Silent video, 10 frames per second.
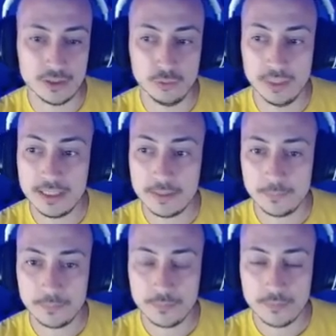suyas.
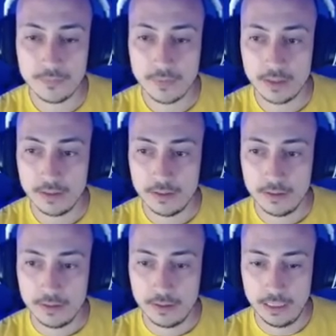
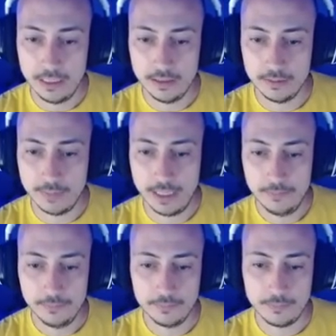Y,
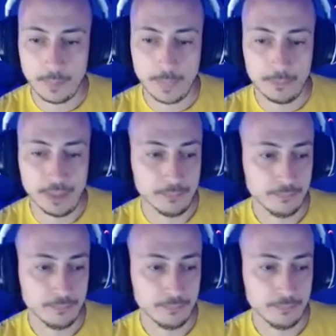vale, Bien,